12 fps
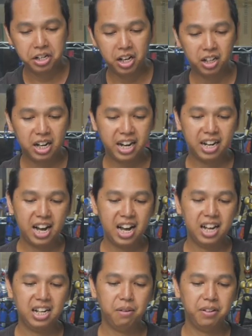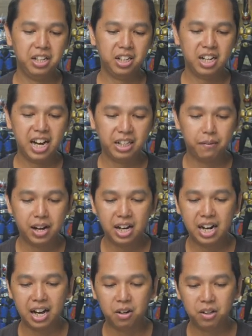ว่าเยอะก็ได้นะฮะเรียกว่าเยอะก็ได้แต่ว่า
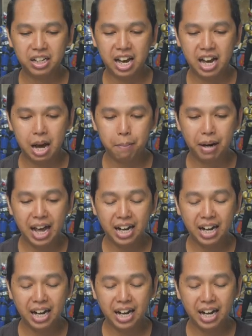ข้างหลังก็จะอัป